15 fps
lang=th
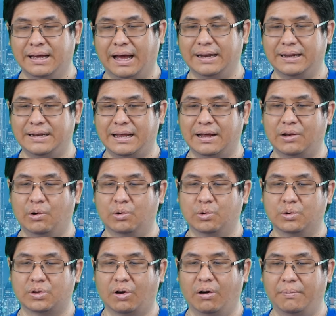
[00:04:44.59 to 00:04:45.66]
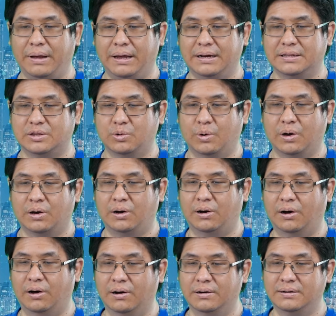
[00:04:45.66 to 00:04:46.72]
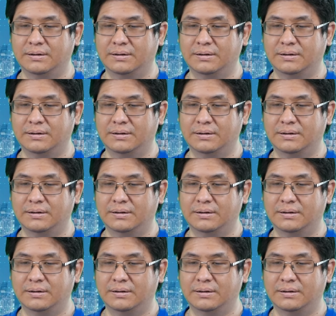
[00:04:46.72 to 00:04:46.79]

อันนี้เนี่ยลงทุนกองแม่คือตัวของ